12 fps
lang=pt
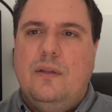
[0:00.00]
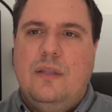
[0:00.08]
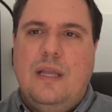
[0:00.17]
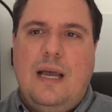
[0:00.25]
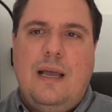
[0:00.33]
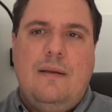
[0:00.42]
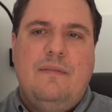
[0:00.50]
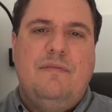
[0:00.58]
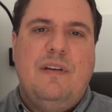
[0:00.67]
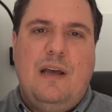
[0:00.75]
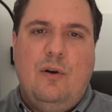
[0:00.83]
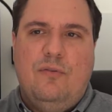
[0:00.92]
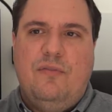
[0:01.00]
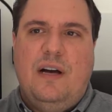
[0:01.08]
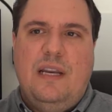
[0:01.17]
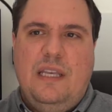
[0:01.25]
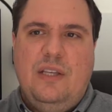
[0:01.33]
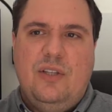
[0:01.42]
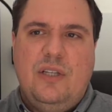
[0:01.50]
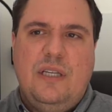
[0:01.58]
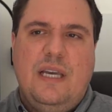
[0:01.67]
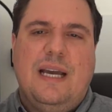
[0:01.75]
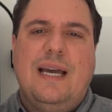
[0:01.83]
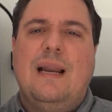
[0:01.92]
da velofaringe,
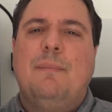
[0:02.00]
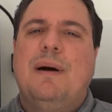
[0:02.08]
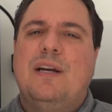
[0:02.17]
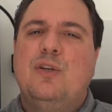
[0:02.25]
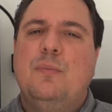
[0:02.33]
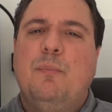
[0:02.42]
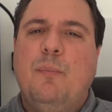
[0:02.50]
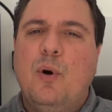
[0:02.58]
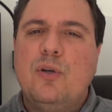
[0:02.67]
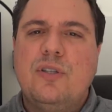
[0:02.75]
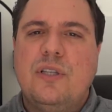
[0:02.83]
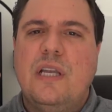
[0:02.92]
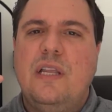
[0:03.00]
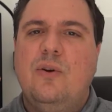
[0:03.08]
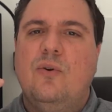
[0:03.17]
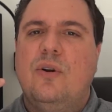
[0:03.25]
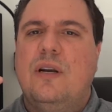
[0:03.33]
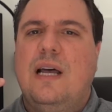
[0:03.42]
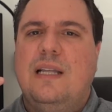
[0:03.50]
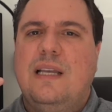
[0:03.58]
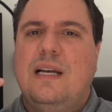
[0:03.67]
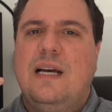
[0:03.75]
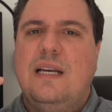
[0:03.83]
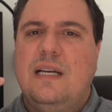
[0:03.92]
que é aquela parte posterior lá
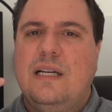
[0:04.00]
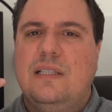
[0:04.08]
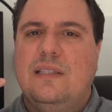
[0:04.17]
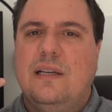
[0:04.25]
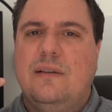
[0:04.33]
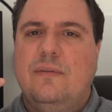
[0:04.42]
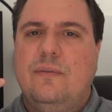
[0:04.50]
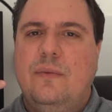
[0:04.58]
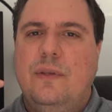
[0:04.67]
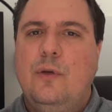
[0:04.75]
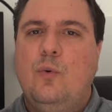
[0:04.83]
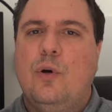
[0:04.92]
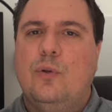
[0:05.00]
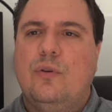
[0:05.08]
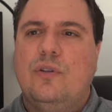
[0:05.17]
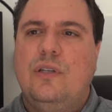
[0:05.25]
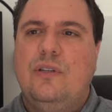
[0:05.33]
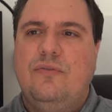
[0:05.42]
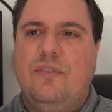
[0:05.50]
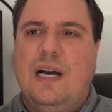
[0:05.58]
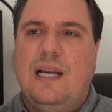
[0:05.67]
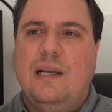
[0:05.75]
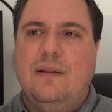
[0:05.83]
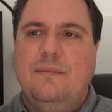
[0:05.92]
da garganta, enquanto a gente
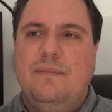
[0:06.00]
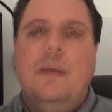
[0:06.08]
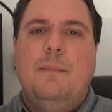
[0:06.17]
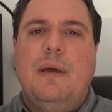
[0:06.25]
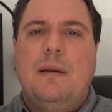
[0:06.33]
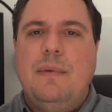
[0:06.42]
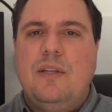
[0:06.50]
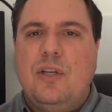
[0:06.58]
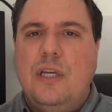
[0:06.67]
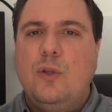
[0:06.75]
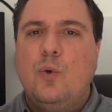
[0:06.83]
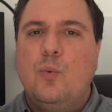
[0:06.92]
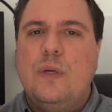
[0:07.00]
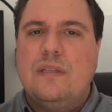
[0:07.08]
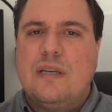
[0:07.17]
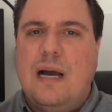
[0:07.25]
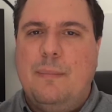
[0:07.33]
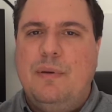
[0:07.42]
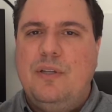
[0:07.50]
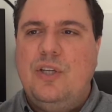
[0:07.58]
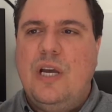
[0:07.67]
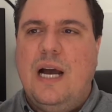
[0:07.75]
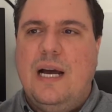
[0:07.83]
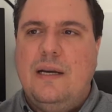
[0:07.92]
fala, permitindo o escape
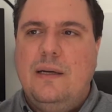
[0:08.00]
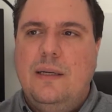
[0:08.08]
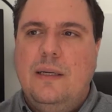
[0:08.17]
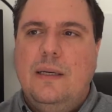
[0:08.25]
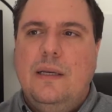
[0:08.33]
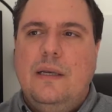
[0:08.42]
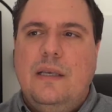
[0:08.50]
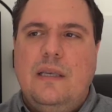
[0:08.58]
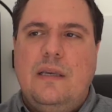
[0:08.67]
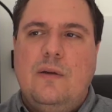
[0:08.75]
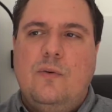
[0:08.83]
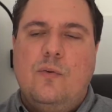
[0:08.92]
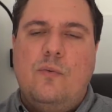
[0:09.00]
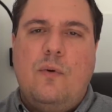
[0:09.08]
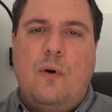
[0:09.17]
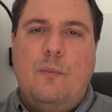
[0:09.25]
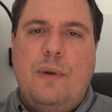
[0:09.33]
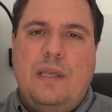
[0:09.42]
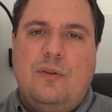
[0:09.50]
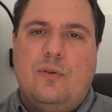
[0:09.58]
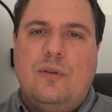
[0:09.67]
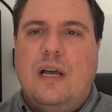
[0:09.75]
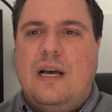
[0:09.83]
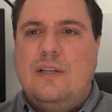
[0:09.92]
de ar e com o
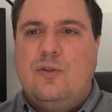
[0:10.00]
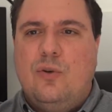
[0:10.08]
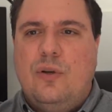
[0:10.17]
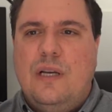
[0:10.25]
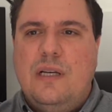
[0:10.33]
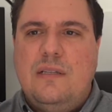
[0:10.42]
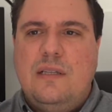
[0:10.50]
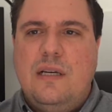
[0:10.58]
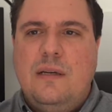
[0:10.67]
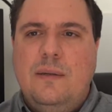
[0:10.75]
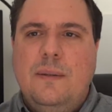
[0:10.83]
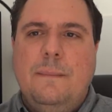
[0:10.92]
aumento da ressonância